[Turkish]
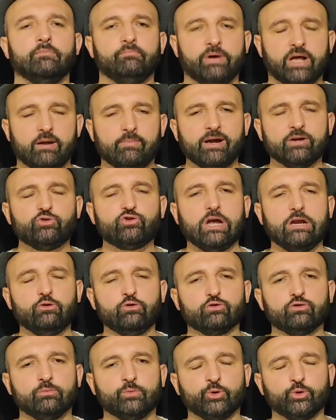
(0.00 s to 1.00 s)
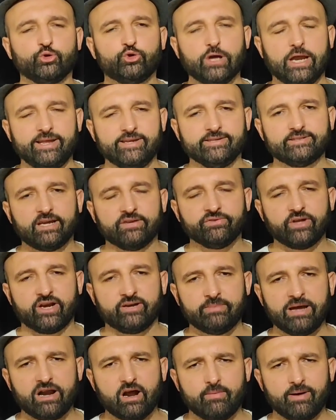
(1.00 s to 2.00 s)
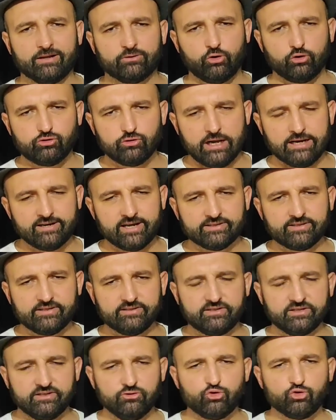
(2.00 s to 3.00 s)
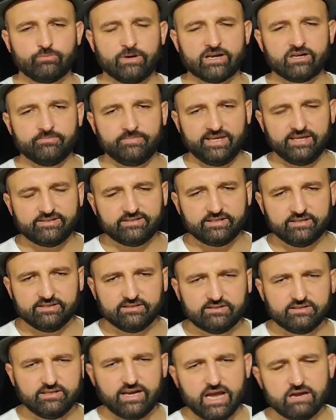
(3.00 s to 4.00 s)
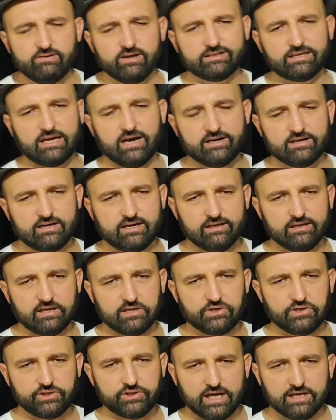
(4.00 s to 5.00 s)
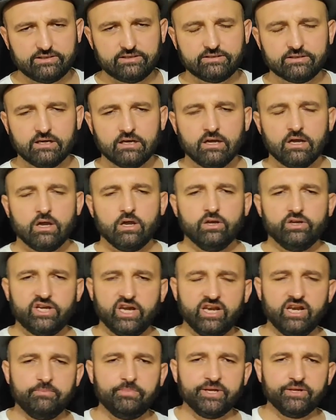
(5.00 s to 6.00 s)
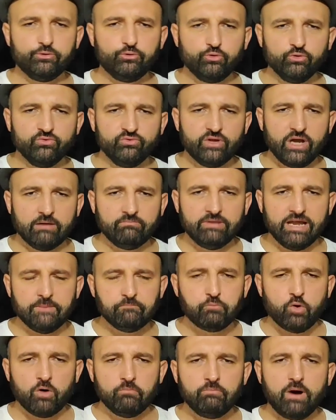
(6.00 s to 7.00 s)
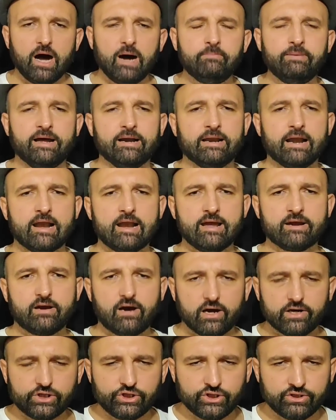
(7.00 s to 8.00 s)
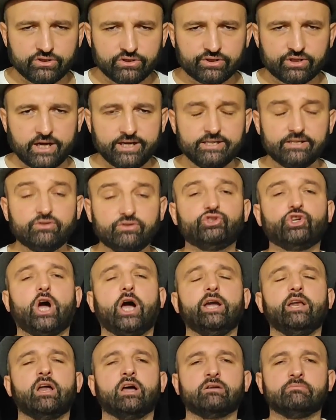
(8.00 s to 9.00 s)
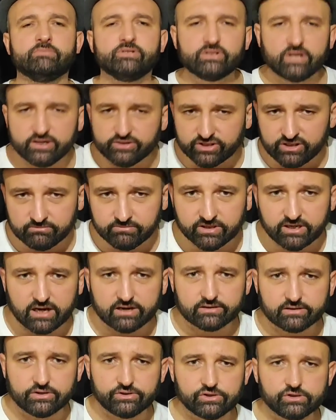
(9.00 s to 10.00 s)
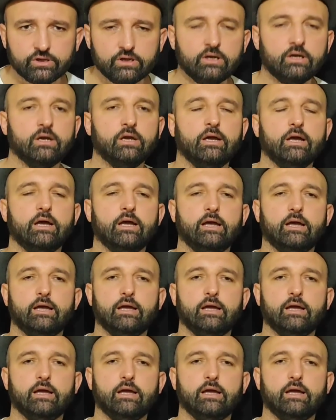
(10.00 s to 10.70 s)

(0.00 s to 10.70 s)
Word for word: Merhaba güzel yurdumun güzel insanları, merhaba dostlar. Nasılsınız? Umarım iyisinizdir. Evet arkadaşlar, yeni bir gündemle, bomba haberlerle karşınızdayız. Çaylarımız hazır mı kardeş? He.